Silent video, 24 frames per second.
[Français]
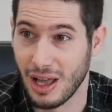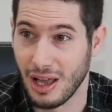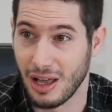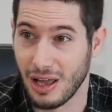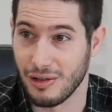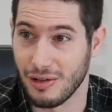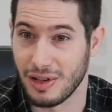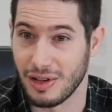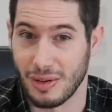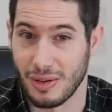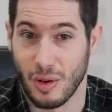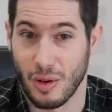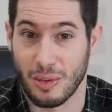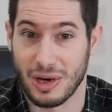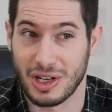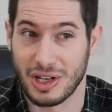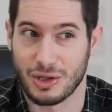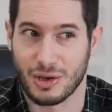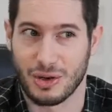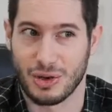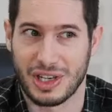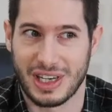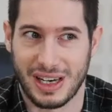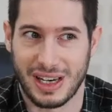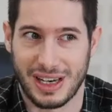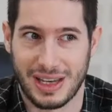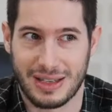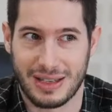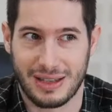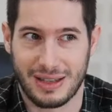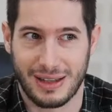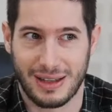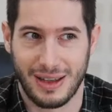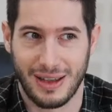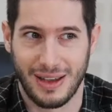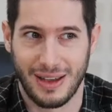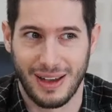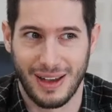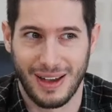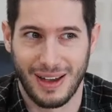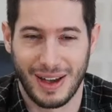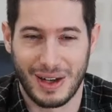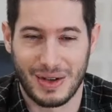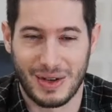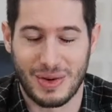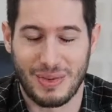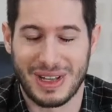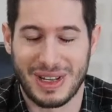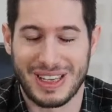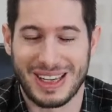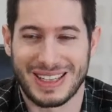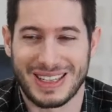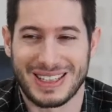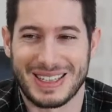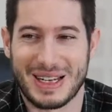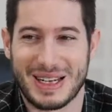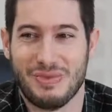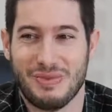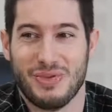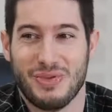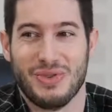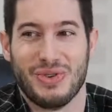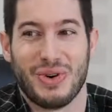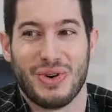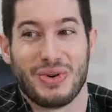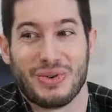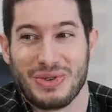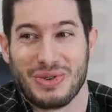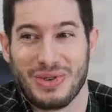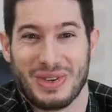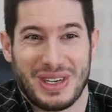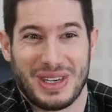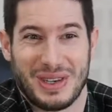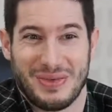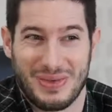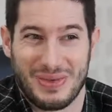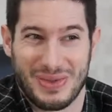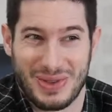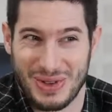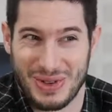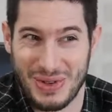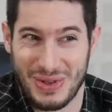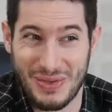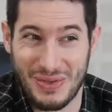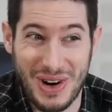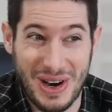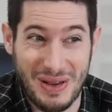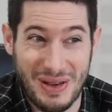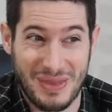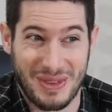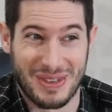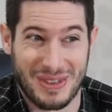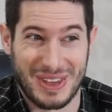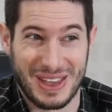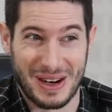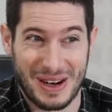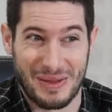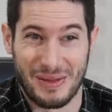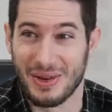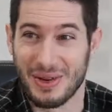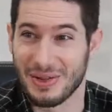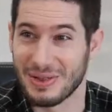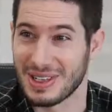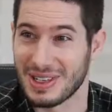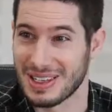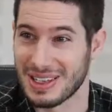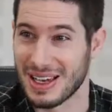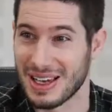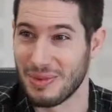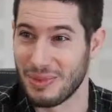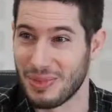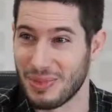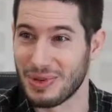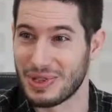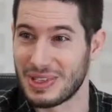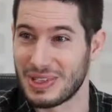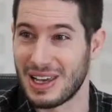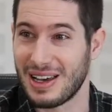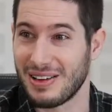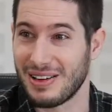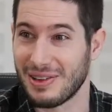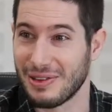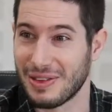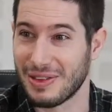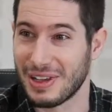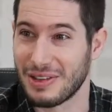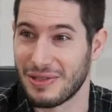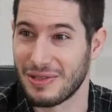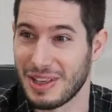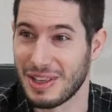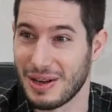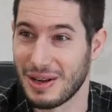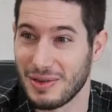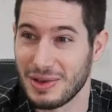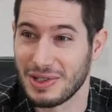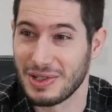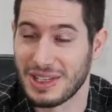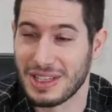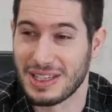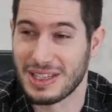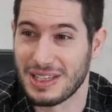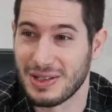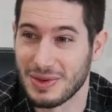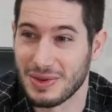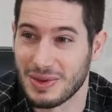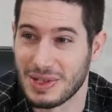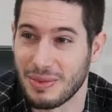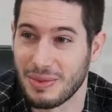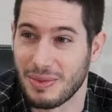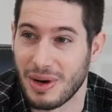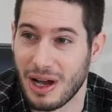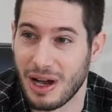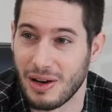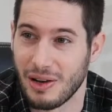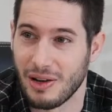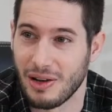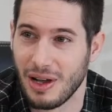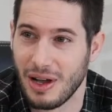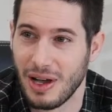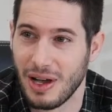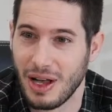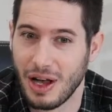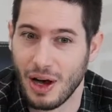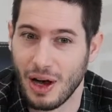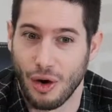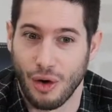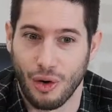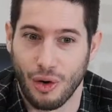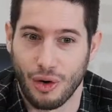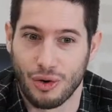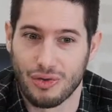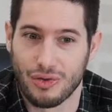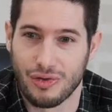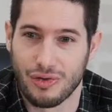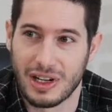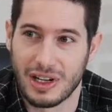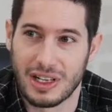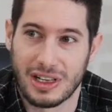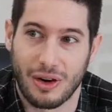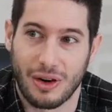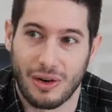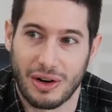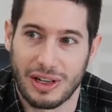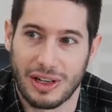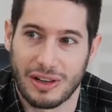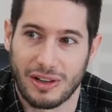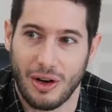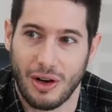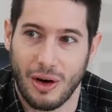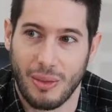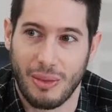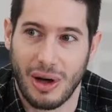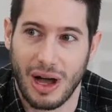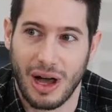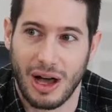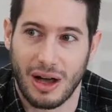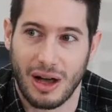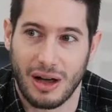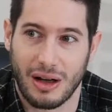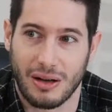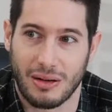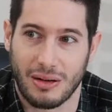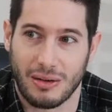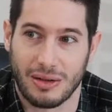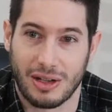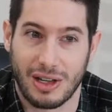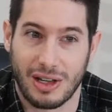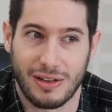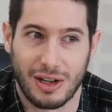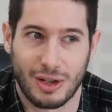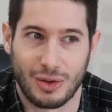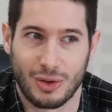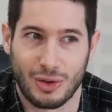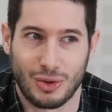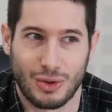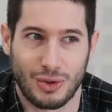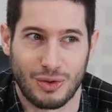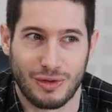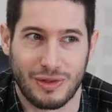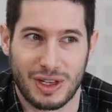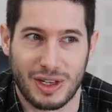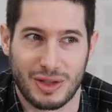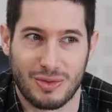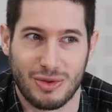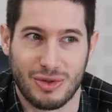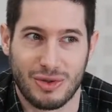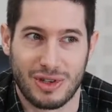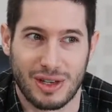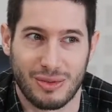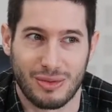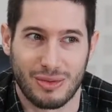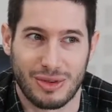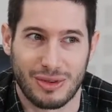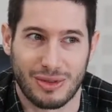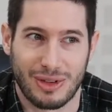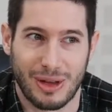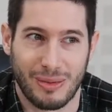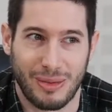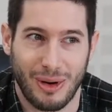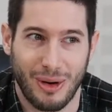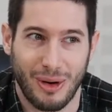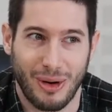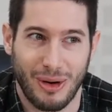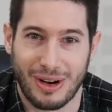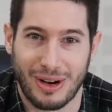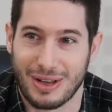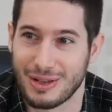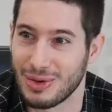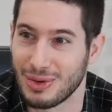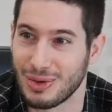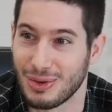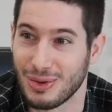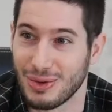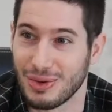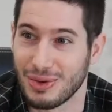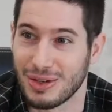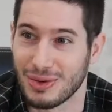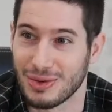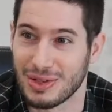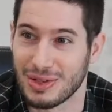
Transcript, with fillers: Et finalement, bah, ceux qui restent, je vais pas dire que c'est les plus lents ou ceux qui vivent le moins, mais finalement, c'est un peu ça, en mm. fait, finalement, c'est que si on ne s'est pas euh, renouvelé dans les temps, bah, on est avec notre compte Facebook et puis on n'a pas encore les autres comptes et on